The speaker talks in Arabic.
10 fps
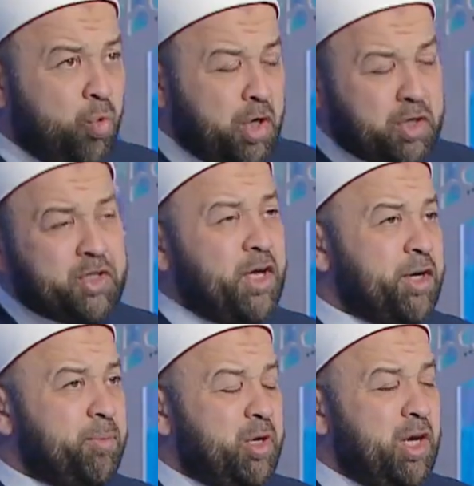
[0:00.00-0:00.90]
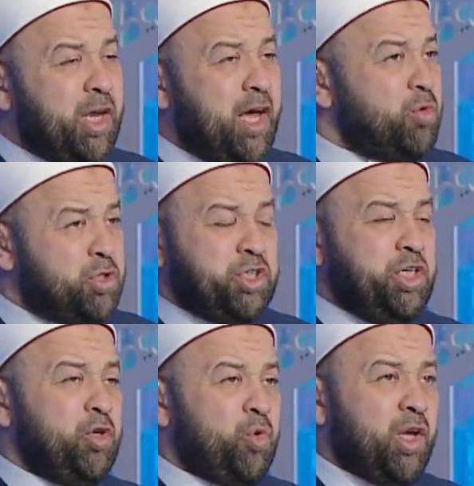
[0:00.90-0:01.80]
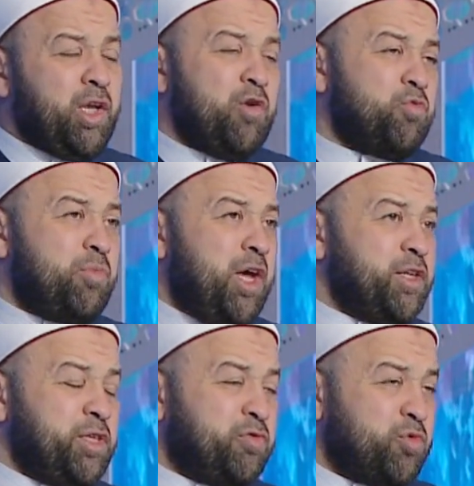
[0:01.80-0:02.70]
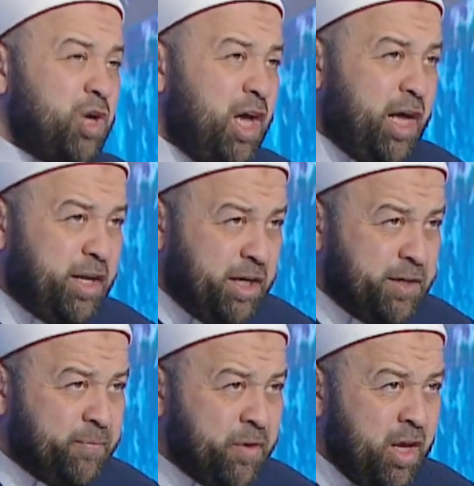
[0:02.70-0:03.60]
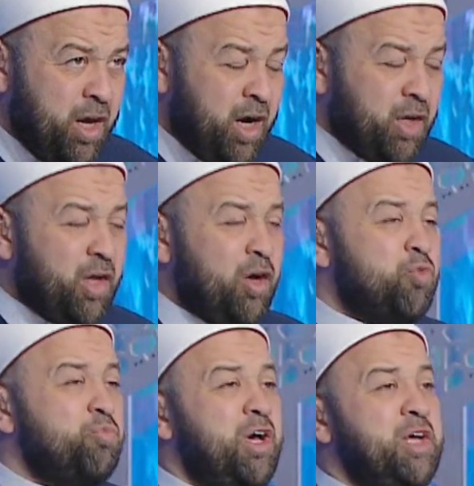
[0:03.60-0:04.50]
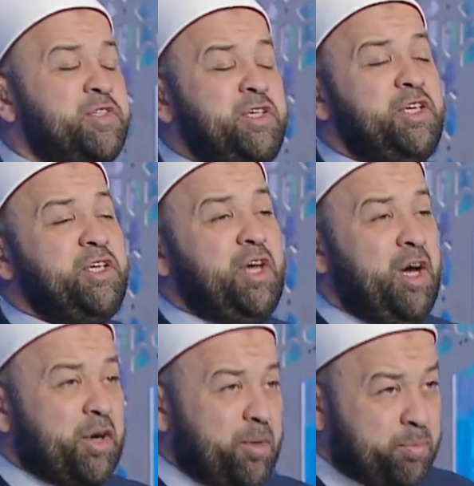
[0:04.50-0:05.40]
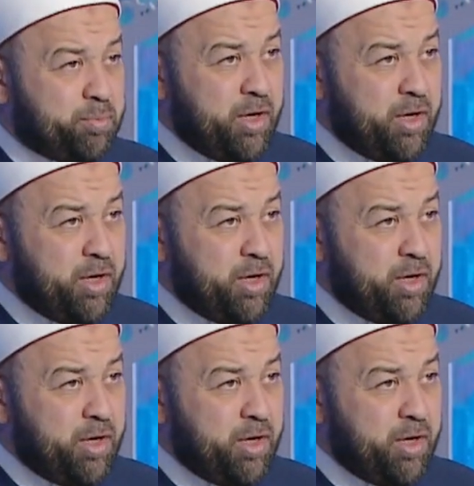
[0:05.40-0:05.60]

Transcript: واقترب لله وادعي له اللهم اهدي فلانا اللهم اهديه يا رب